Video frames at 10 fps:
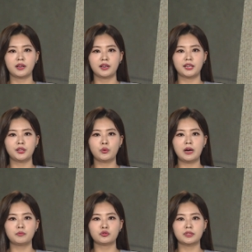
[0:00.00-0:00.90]
기도와
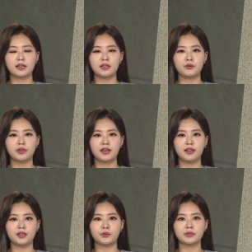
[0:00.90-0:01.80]
묵상을 위해
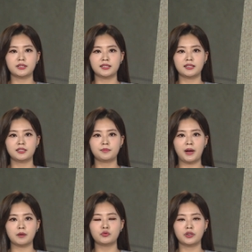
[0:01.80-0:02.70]
이곳을 찾는
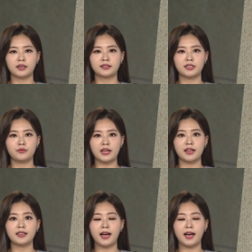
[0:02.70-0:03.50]
방문객들을 위한